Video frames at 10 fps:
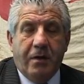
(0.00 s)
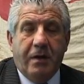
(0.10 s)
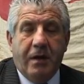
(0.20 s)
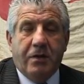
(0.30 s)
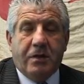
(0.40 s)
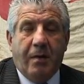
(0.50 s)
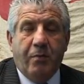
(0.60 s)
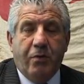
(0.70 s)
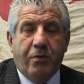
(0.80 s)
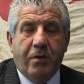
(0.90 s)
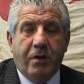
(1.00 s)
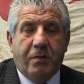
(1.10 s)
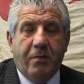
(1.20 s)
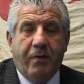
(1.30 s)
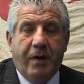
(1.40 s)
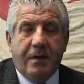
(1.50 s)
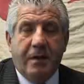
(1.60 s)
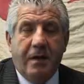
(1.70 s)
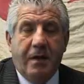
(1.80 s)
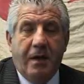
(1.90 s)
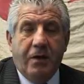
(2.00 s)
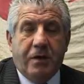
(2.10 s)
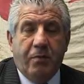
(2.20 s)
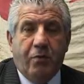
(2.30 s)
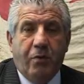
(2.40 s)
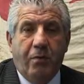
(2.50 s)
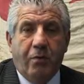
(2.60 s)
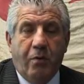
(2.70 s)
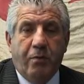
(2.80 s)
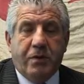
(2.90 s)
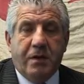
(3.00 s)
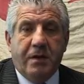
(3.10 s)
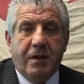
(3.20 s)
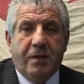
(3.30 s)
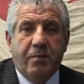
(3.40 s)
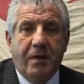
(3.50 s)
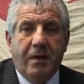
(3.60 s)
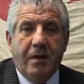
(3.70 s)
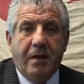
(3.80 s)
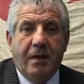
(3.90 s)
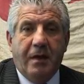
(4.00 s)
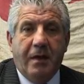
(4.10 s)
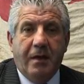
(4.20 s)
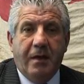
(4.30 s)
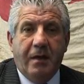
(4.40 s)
Yine İstanbul'un ismi var. İşte bu komutanın ismi e,